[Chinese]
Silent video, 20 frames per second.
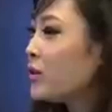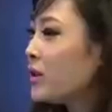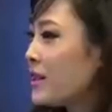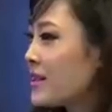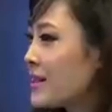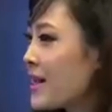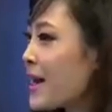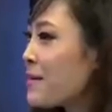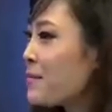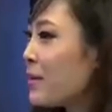你
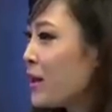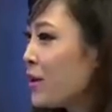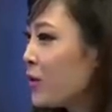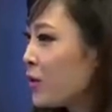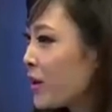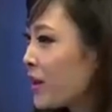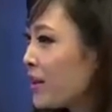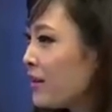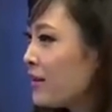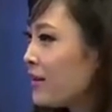再没有
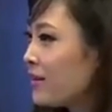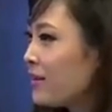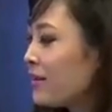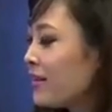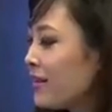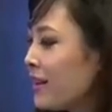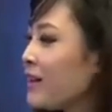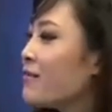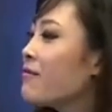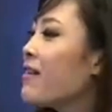跟
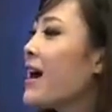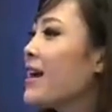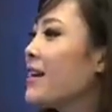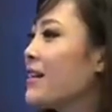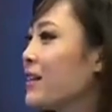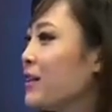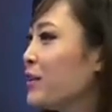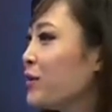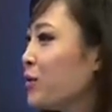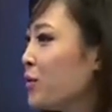另外
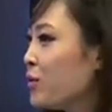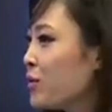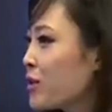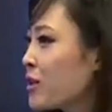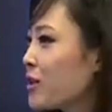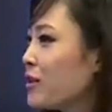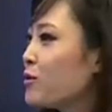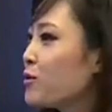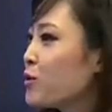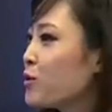一个女
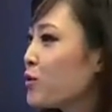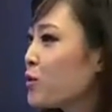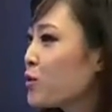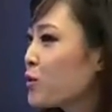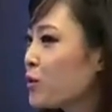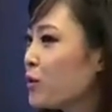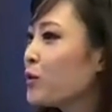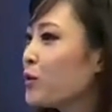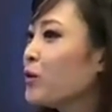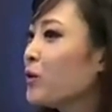生去
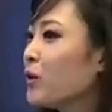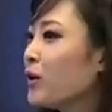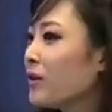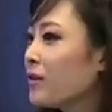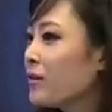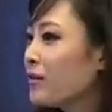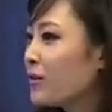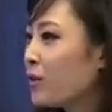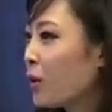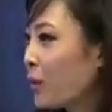说过
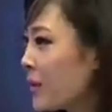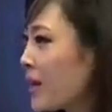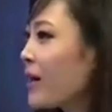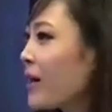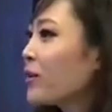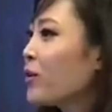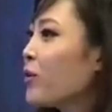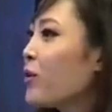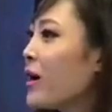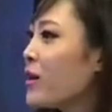同
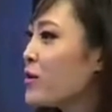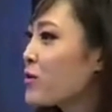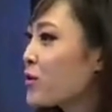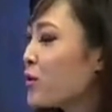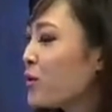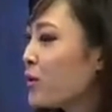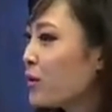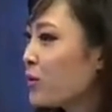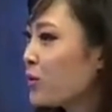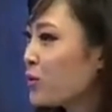样的话，
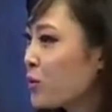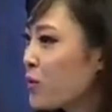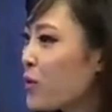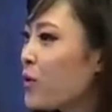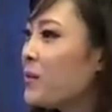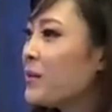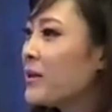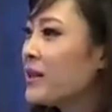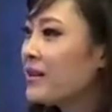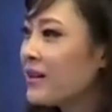说如果
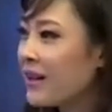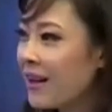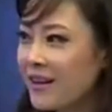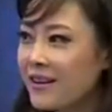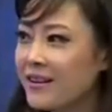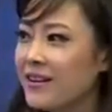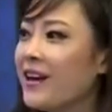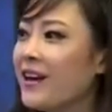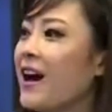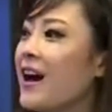我们哪
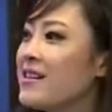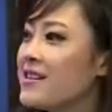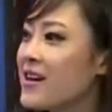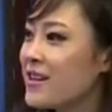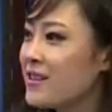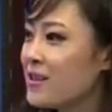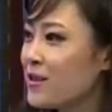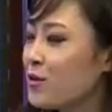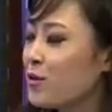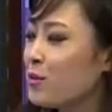一天还在
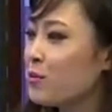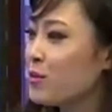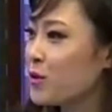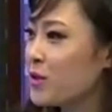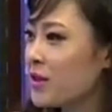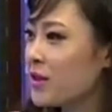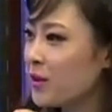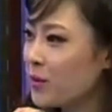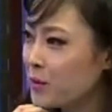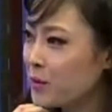一起，我们就
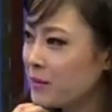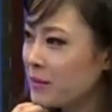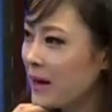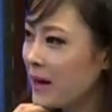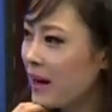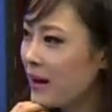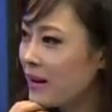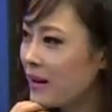结婚吧。